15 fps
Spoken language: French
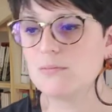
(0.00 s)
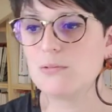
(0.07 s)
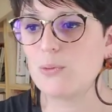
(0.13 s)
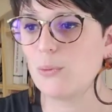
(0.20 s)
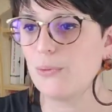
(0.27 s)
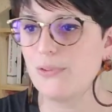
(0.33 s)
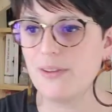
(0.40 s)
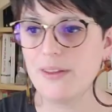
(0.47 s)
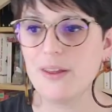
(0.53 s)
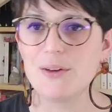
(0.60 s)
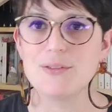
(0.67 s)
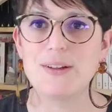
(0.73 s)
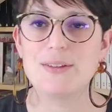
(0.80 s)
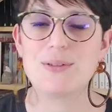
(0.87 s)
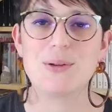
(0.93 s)
conseiller en
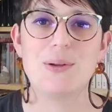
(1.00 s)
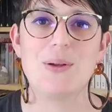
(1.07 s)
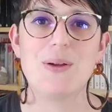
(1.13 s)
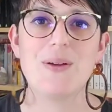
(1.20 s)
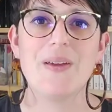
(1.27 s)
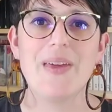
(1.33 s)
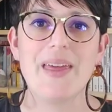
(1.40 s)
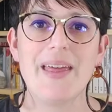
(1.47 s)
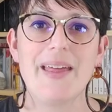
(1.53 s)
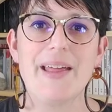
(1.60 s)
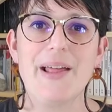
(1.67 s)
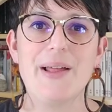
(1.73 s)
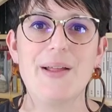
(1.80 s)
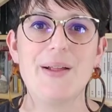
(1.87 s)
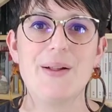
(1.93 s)
fait
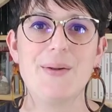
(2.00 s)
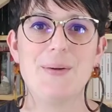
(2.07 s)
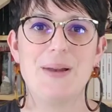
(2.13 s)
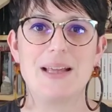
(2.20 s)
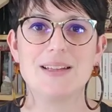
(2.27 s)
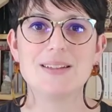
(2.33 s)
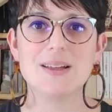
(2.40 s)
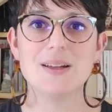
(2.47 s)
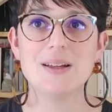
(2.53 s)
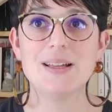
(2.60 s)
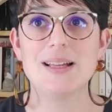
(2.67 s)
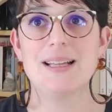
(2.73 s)
le lecteur,